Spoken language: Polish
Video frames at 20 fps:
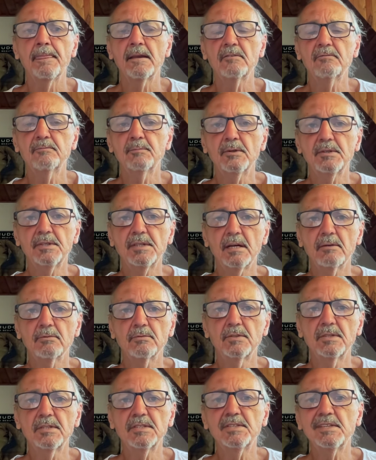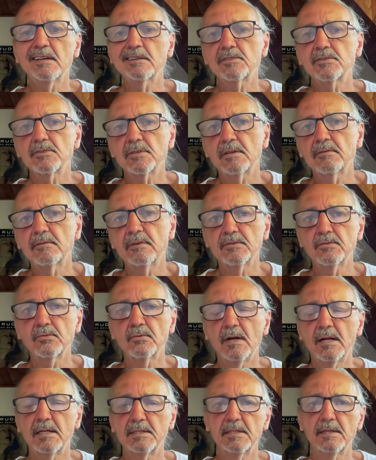w moich audycjach, czy
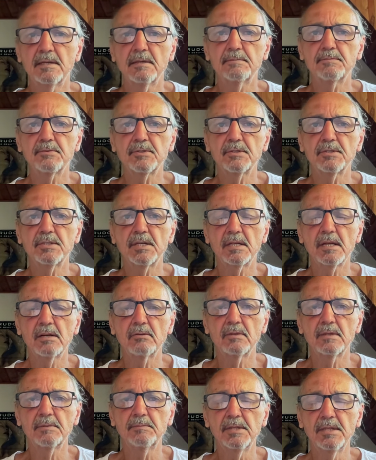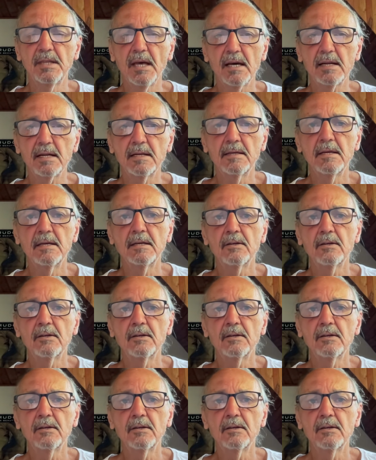ewentualnie przyjdzie na webinar